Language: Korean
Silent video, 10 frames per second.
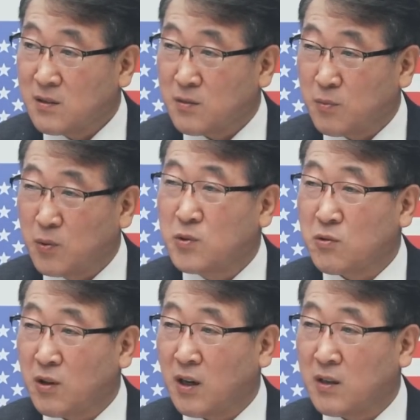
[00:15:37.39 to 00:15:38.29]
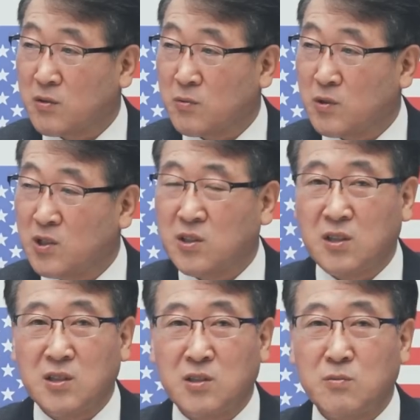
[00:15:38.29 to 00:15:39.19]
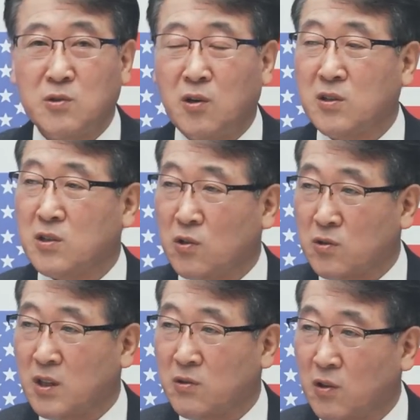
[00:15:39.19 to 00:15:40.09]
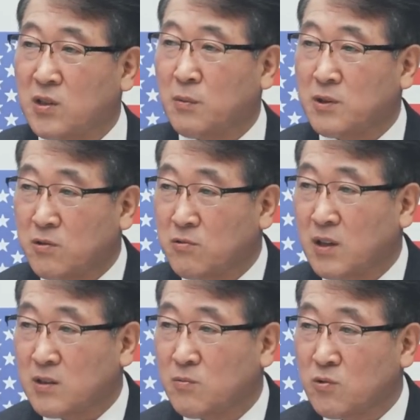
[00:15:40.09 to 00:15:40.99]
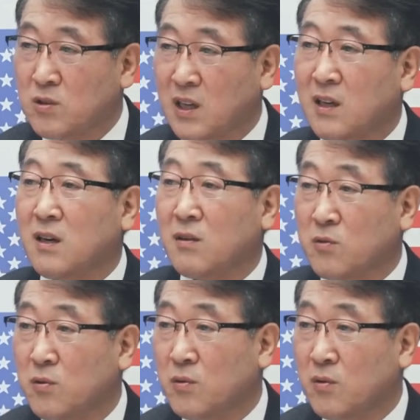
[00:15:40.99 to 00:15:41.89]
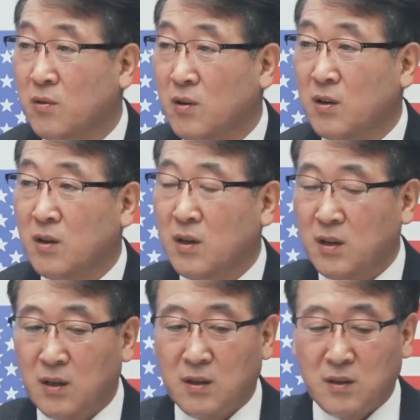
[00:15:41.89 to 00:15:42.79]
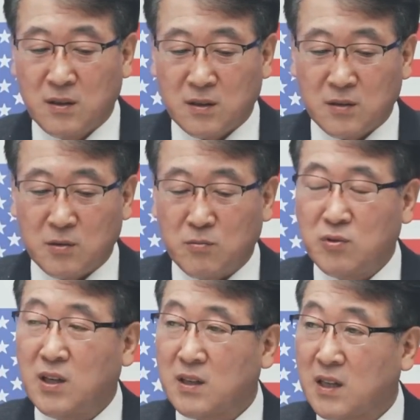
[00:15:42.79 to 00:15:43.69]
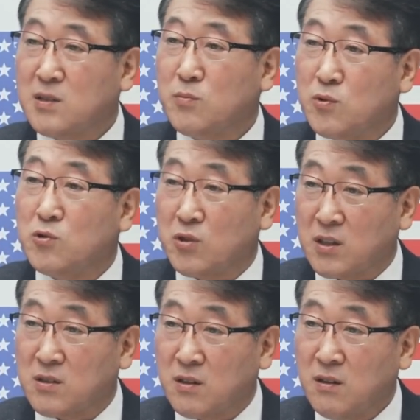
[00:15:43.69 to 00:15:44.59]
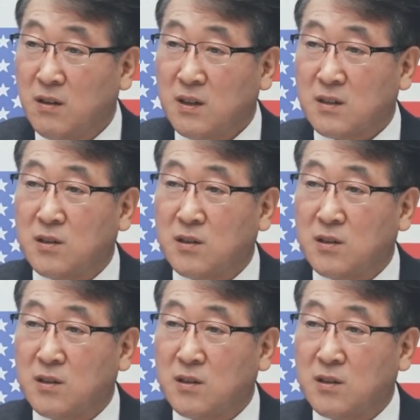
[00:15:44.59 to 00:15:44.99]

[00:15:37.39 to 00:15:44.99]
좀 보수적으로 해 가지고 뭐 20개 있으면 10개 정리하고 10개만 들고 가신 분들이 살아났고 좀 무리하게 하신 분들 중에서요.